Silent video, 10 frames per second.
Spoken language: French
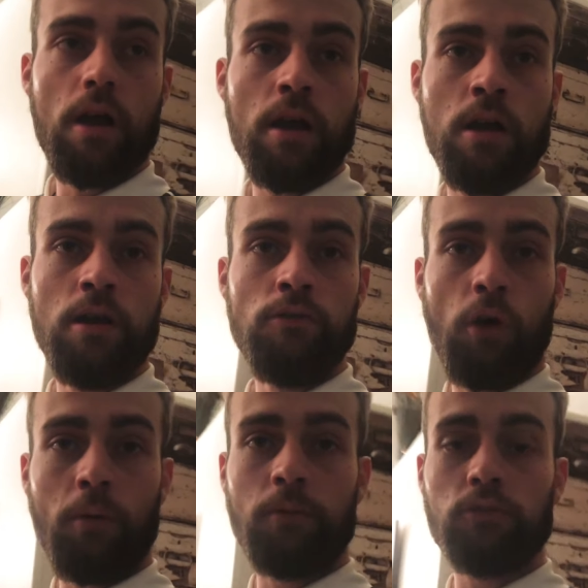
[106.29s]
Et
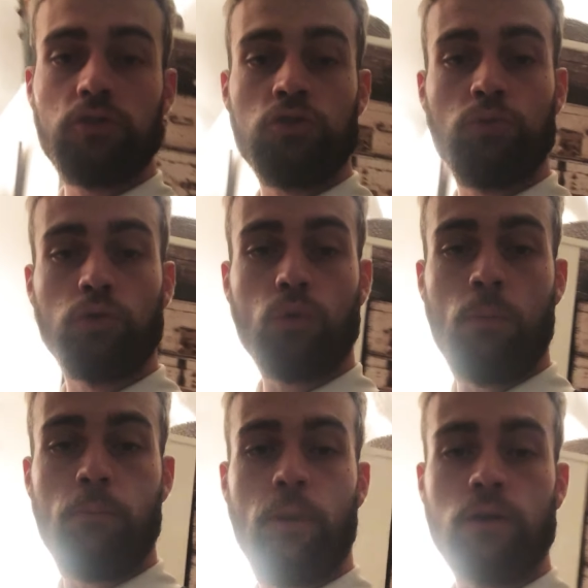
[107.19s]
normalement, si je me
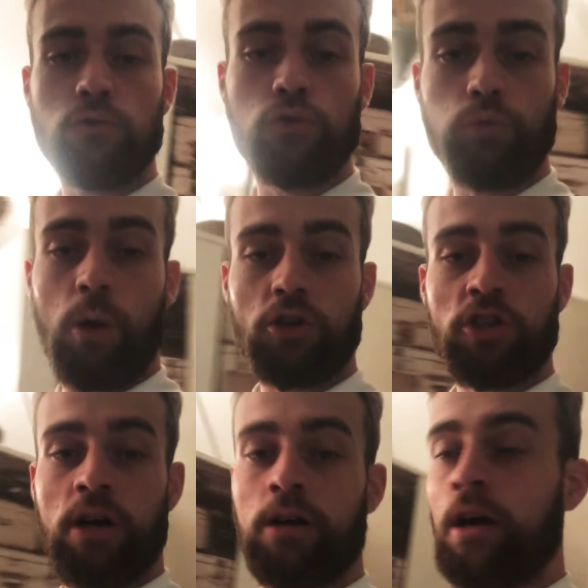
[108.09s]
trompe pas, ce soir,
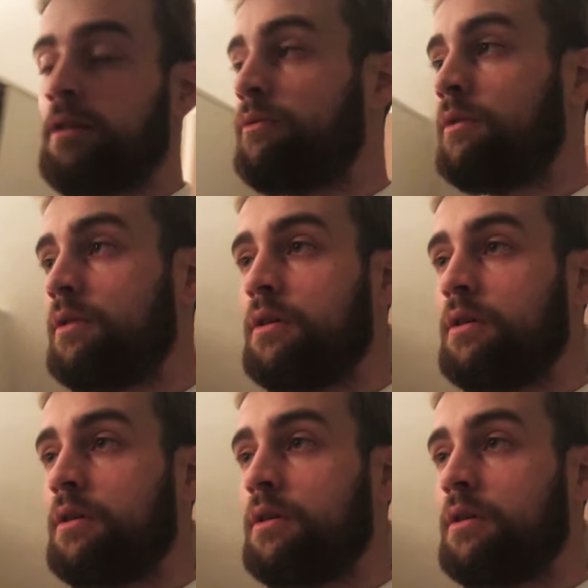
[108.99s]
j'ai un live.